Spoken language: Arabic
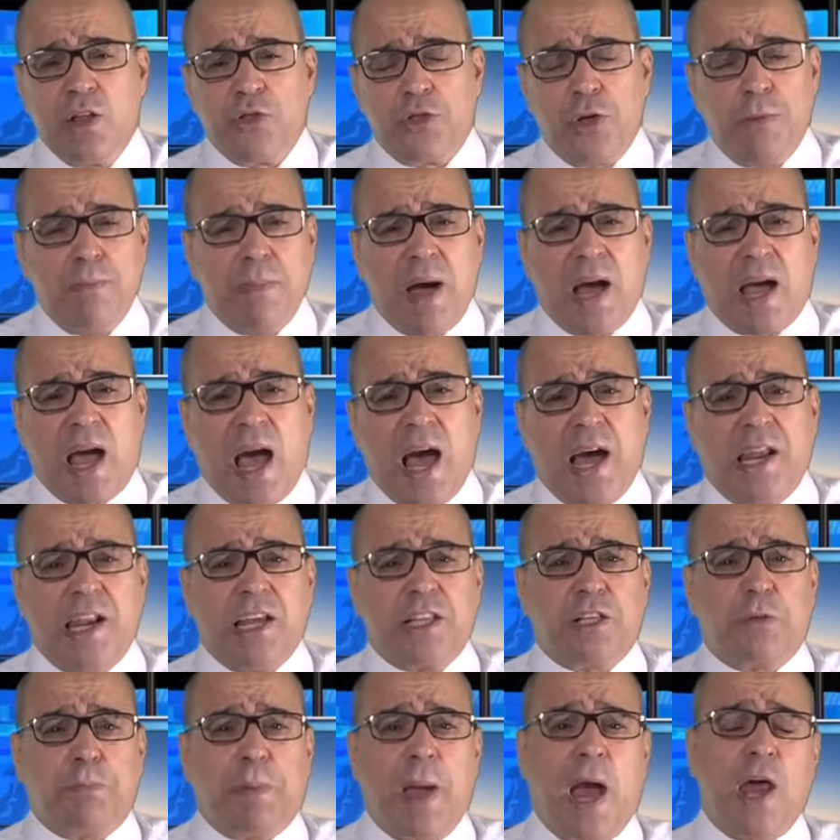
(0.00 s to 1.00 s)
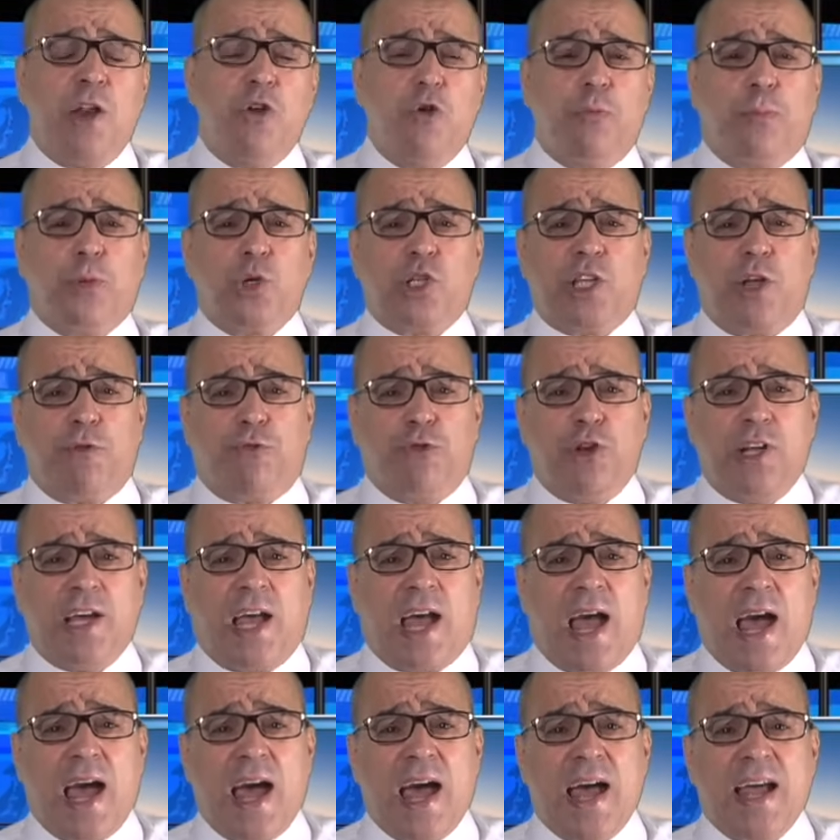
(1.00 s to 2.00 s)
ثم قالت بأن
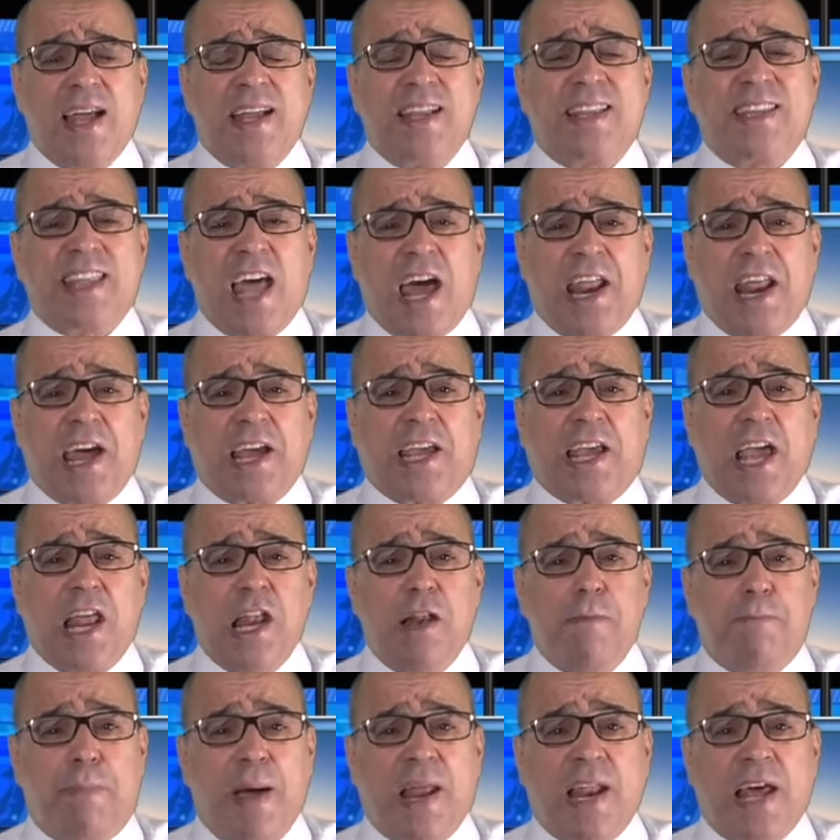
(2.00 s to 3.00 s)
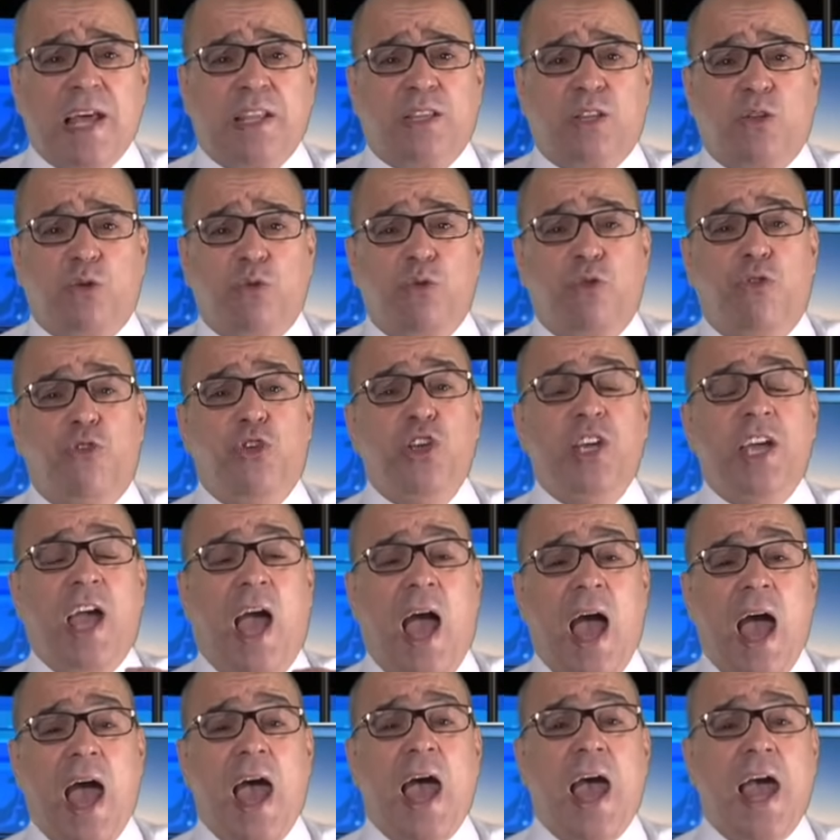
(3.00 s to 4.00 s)
بوتفليقة ترك البلد في
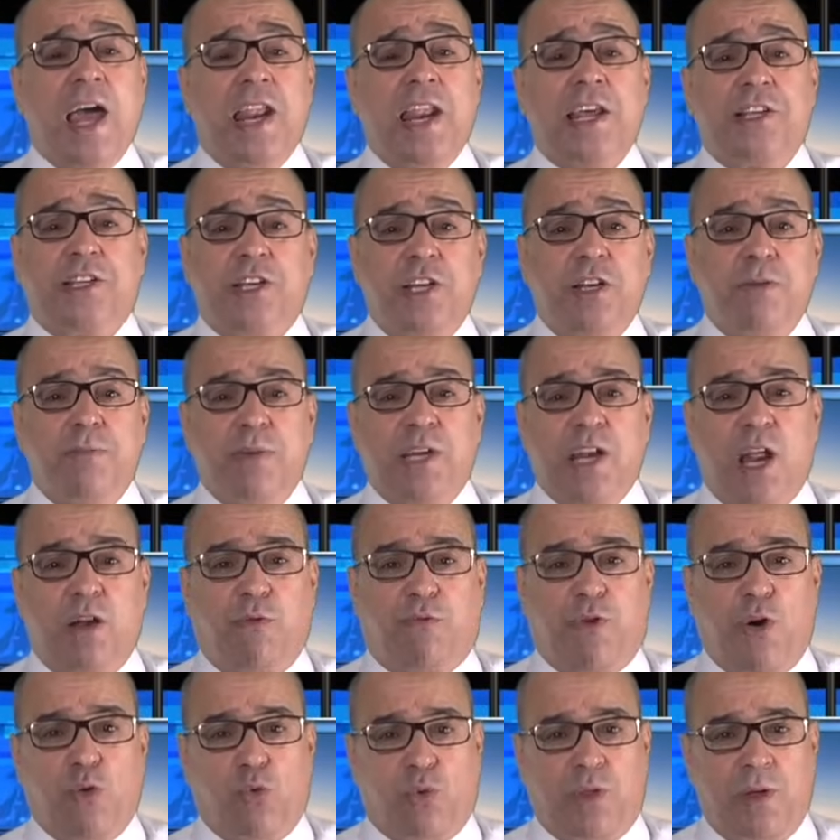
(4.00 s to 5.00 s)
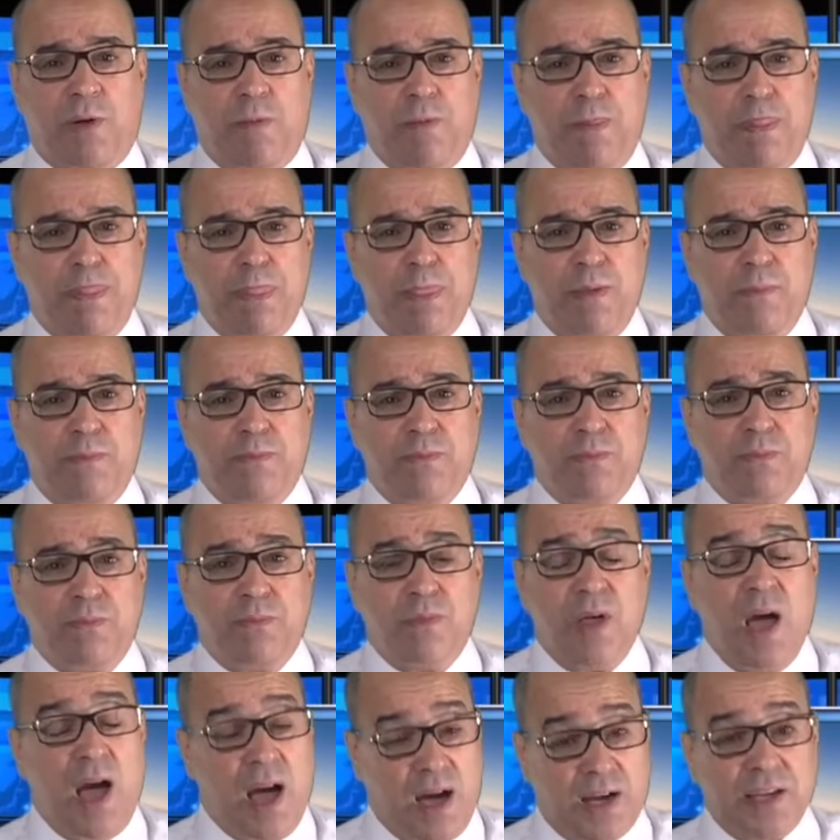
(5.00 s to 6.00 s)
حالة من الفوضى
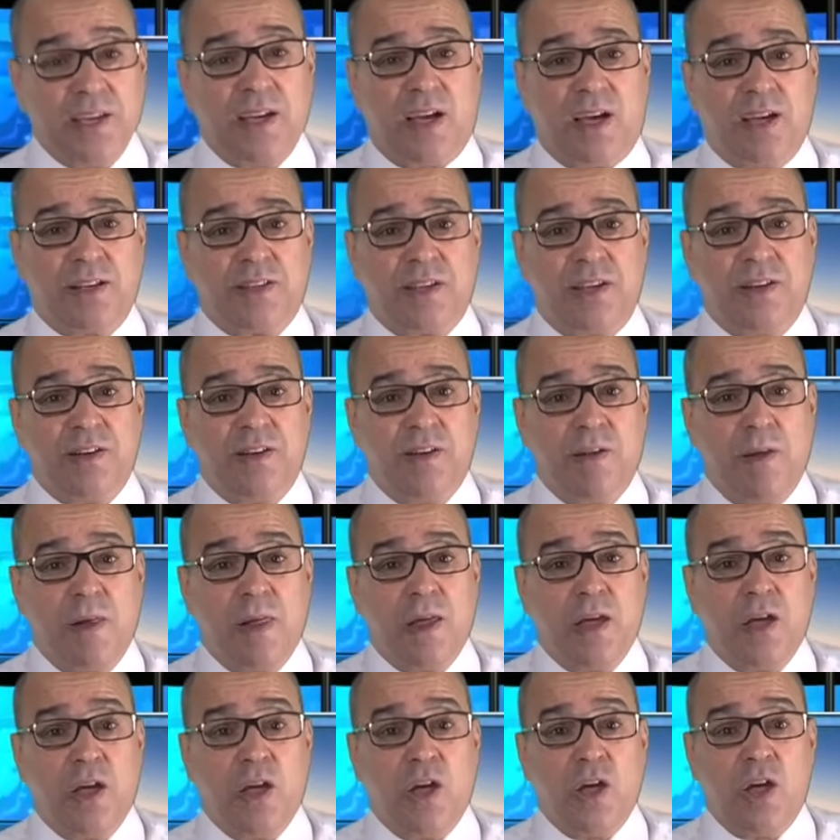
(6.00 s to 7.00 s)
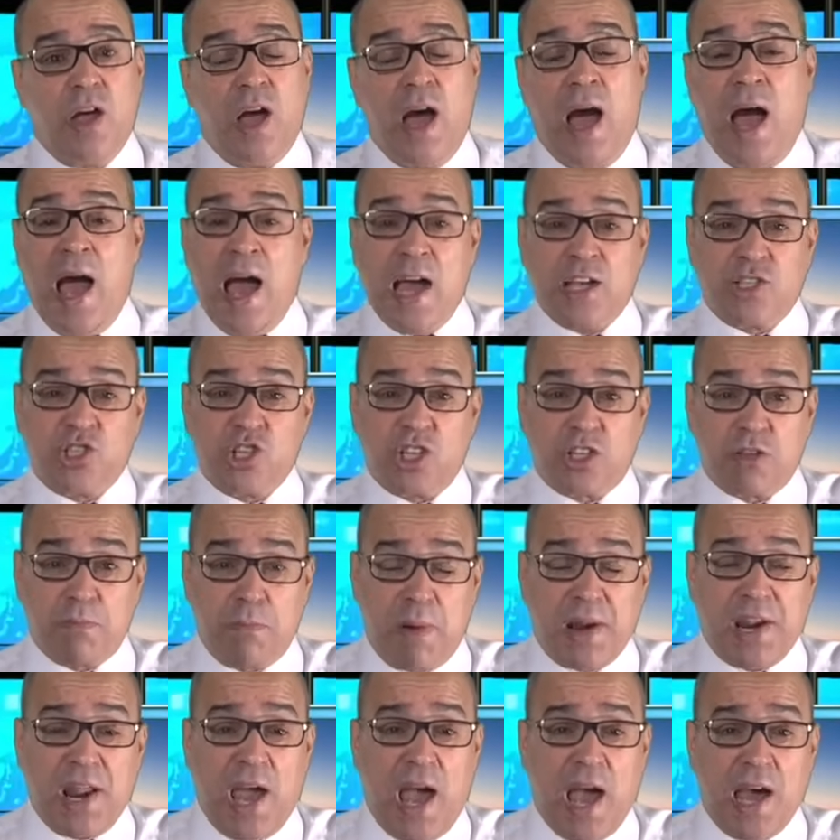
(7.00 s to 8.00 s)
حقيقة عاشت
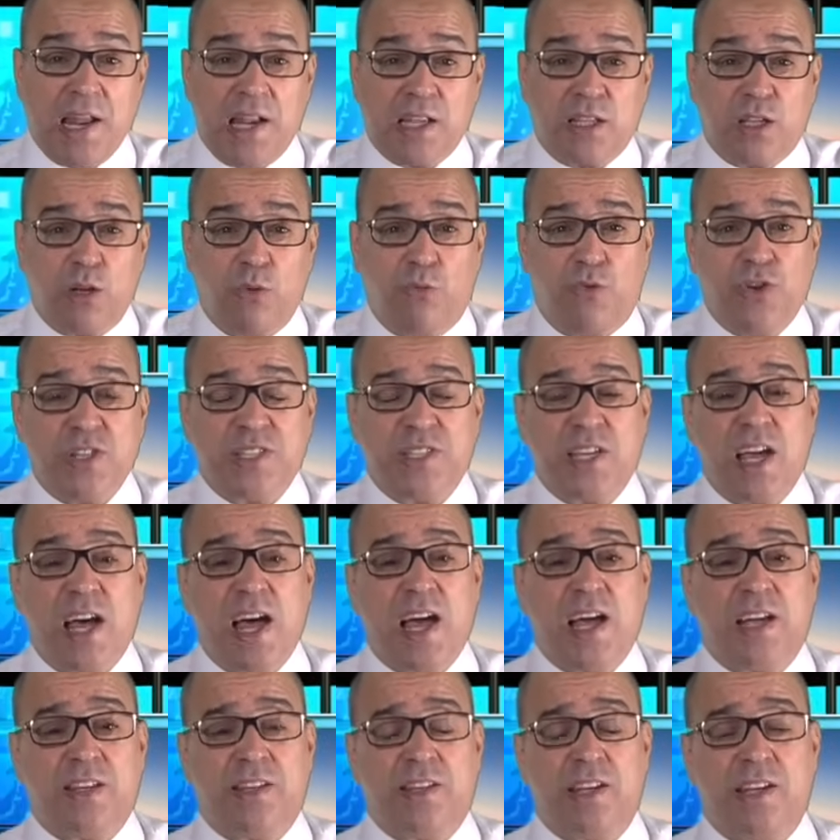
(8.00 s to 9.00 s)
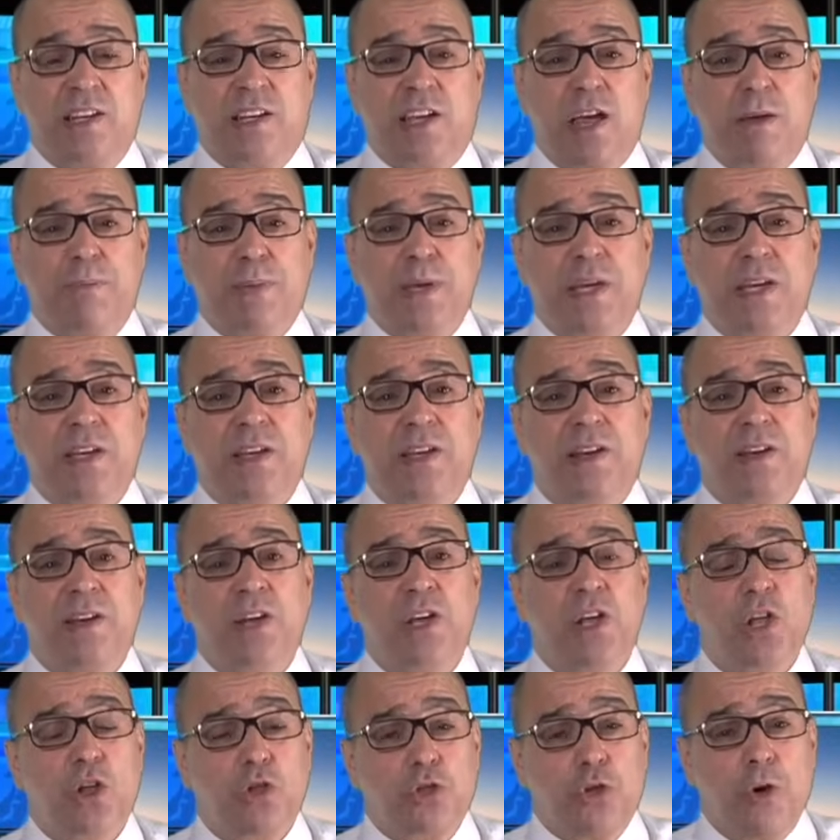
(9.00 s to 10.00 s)
مرحلة الفساد الكبير
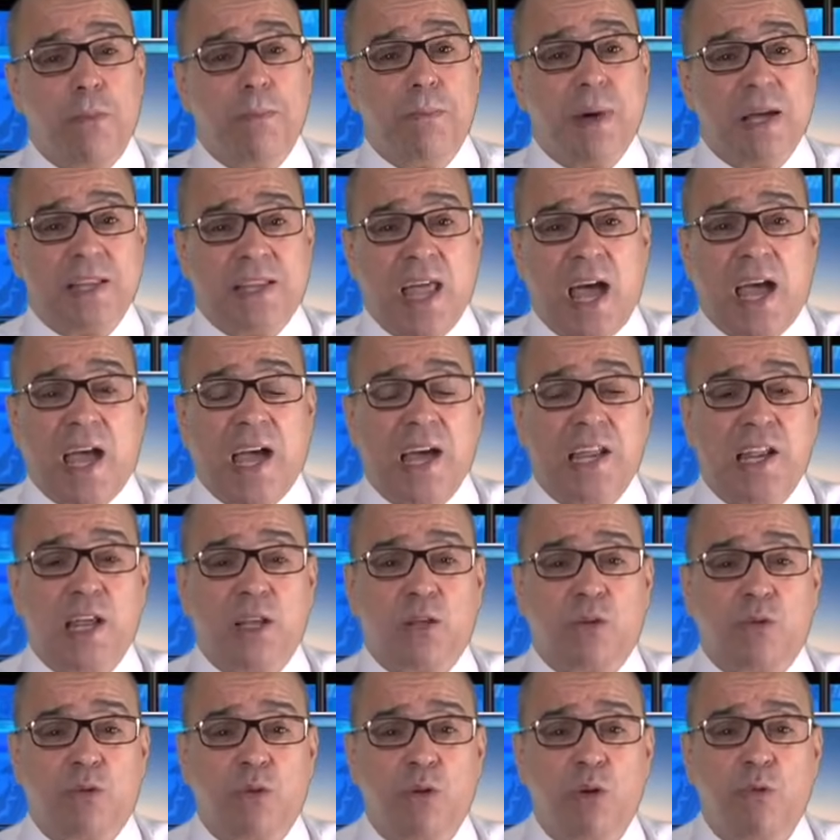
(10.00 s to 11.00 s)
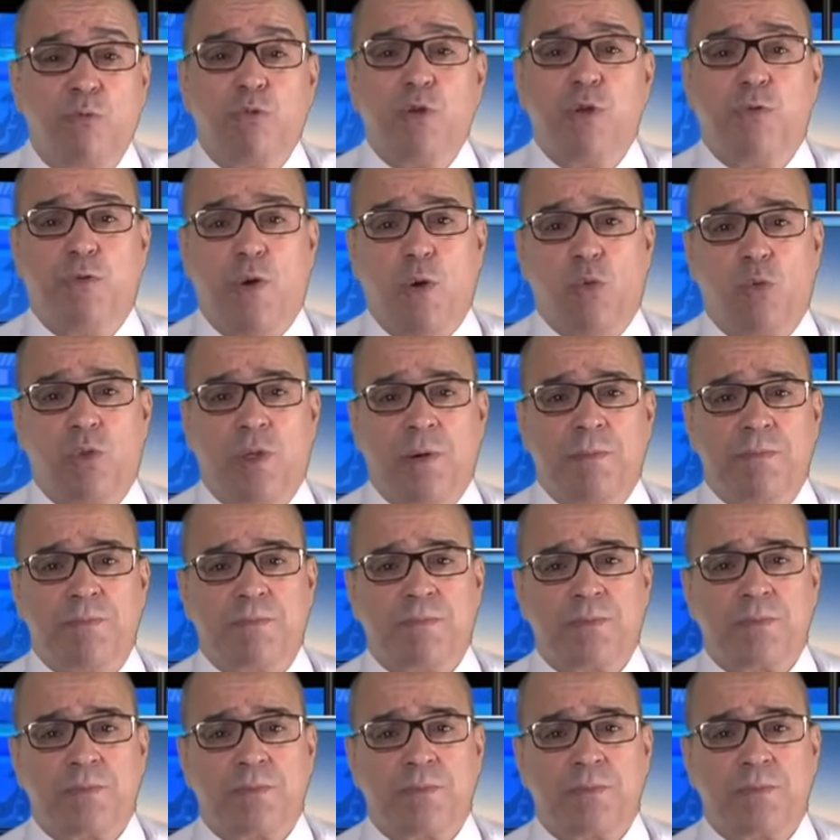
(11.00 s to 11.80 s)
ثم دخلت في فوضى